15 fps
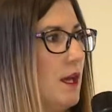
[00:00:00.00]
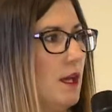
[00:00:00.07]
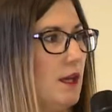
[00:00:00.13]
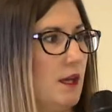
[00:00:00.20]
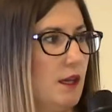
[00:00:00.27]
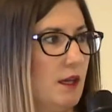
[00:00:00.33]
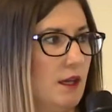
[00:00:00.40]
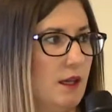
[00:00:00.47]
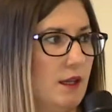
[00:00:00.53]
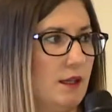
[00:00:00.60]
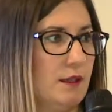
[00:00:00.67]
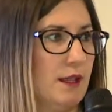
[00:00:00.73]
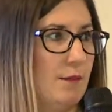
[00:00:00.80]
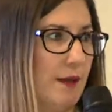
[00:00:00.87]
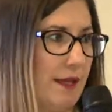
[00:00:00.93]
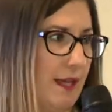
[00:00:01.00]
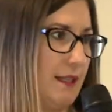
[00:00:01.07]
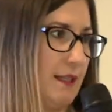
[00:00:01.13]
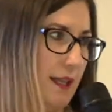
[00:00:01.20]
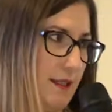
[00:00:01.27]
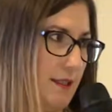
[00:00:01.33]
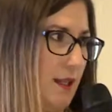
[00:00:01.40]
e, na
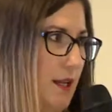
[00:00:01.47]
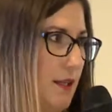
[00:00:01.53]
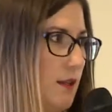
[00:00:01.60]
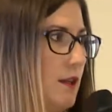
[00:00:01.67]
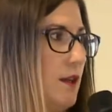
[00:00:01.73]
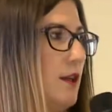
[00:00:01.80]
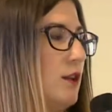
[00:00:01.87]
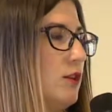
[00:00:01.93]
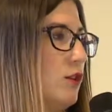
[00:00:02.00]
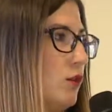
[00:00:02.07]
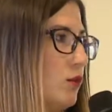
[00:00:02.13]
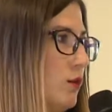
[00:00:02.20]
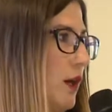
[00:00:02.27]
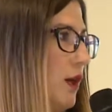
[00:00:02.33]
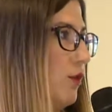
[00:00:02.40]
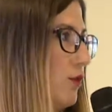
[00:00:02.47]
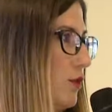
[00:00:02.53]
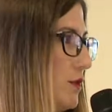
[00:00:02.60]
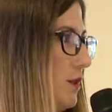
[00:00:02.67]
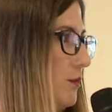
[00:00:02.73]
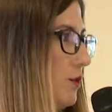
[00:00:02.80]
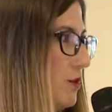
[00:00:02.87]
atlassian, do którego
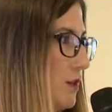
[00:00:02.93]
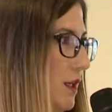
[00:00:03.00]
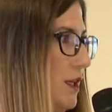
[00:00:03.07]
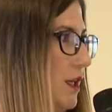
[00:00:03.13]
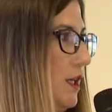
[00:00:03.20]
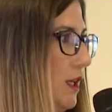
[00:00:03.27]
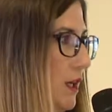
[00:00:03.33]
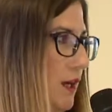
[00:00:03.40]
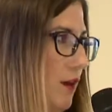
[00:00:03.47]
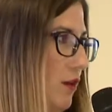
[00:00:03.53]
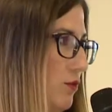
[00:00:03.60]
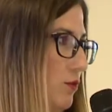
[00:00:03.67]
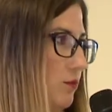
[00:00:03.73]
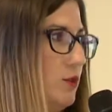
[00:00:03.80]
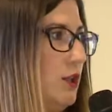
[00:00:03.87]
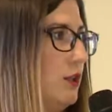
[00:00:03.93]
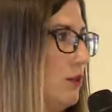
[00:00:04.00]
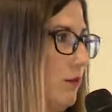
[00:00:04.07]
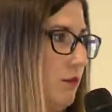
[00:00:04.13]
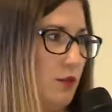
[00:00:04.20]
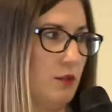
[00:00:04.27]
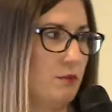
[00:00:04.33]
dostęp dostanie kilka osób. Czyli to
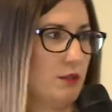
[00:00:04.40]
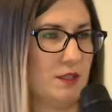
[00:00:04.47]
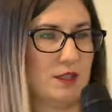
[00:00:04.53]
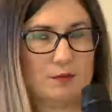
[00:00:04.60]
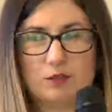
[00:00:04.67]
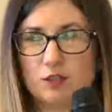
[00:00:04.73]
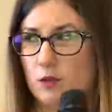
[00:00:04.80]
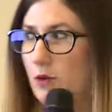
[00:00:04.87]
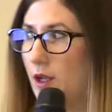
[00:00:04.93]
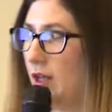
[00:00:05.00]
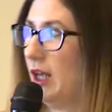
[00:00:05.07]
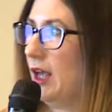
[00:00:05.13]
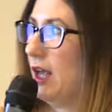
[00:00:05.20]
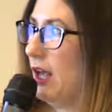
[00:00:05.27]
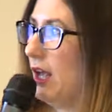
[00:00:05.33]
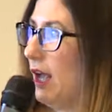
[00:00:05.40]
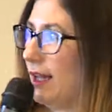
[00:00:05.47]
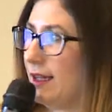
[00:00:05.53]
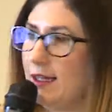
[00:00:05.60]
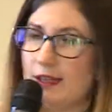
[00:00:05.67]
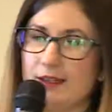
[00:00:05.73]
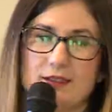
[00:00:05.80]
może być na przykład
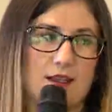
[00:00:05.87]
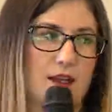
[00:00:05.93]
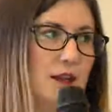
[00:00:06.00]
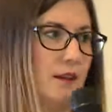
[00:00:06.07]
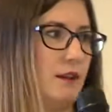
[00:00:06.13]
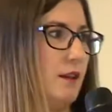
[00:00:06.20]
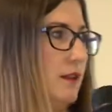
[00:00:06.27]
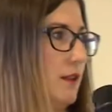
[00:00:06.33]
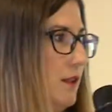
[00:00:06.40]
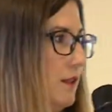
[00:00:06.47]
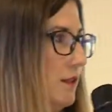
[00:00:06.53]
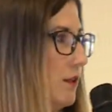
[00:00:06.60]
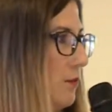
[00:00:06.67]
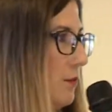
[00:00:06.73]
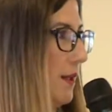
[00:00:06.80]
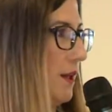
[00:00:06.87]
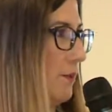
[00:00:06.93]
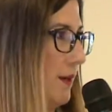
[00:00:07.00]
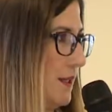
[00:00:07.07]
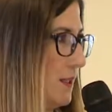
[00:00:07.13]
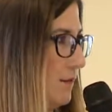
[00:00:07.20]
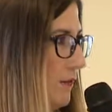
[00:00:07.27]
Atlassian i domena
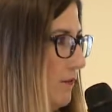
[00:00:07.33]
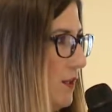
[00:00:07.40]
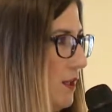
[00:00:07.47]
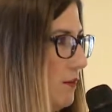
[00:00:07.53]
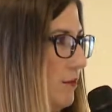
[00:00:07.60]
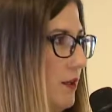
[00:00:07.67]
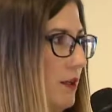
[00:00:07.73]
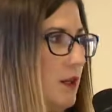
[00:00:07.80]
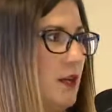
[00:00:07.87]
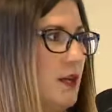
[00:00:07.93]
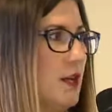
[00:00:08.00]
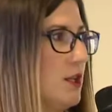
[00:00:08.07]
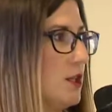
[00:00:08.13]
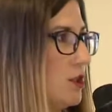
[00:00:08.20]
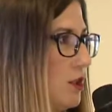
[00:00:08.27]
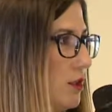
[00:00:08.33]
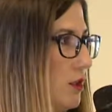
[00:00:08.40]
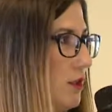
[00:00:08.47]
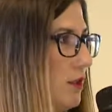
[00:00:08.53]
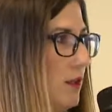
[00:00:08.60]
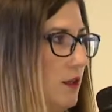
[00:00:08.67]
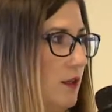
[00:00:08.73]
państwa firmy, czy
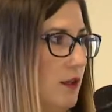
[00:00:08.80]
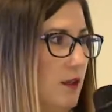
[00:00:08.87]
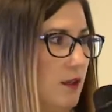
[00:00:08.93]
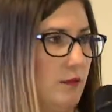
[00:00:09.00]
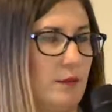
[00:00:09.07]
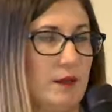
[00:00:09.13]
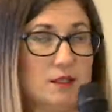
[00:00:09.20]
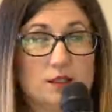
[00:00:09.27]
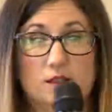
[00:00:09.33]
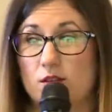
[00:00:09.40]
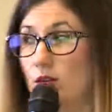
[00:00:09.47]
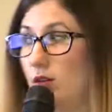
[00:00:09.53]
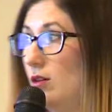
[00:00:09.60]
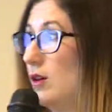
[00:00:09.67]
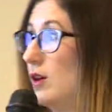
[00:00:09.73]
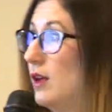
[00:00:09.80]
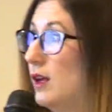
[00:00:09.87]
e, będzie to